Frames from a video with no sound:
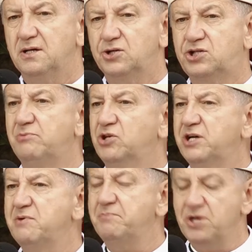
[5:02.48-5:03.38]
Czy
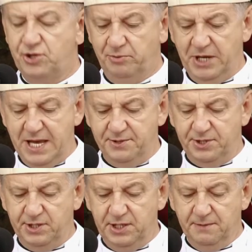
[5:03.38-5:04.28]
możemy być
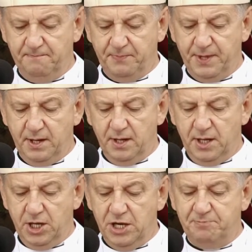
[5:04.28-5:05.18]
obojętni
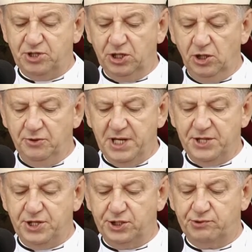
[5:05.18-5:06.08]
i
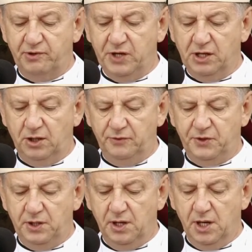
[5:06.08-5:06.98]
przyglądać się
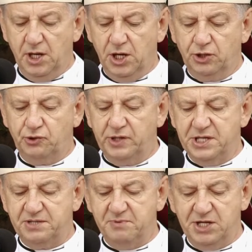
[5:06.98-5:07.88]
człowiekowi, który
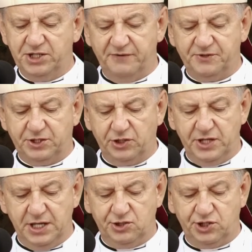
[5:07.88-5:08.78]
zmierza w
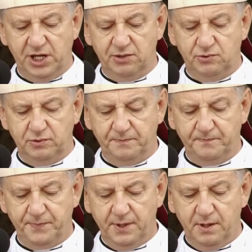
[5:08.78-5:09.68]
stronę grzechu?
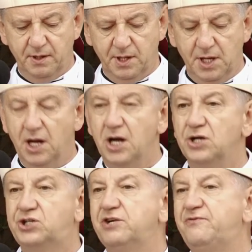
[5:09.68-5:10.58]

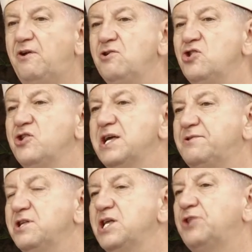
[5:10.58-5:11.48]
Czy wolno
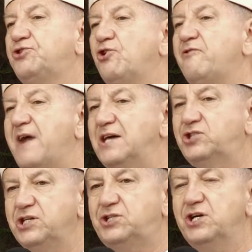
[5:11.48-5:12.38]
jedynie
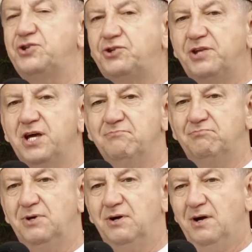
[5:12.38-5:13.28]
towarzyszyć
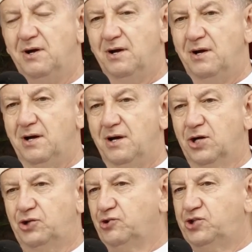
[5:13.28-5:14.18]
tym,
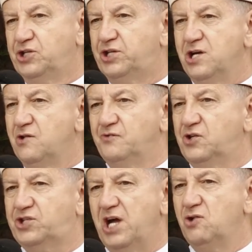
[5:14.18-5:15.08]
którzy żyją w
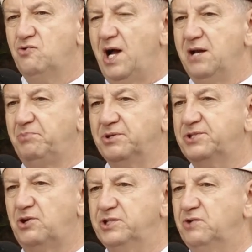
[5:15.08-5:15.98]
grzechu albo
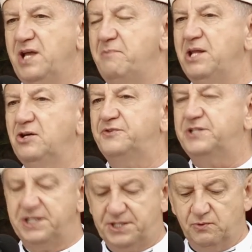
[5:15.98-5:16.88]
schodzą na
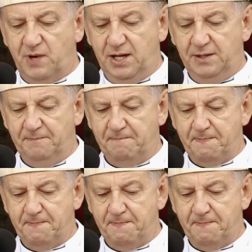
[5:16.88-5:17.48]
manowce zła?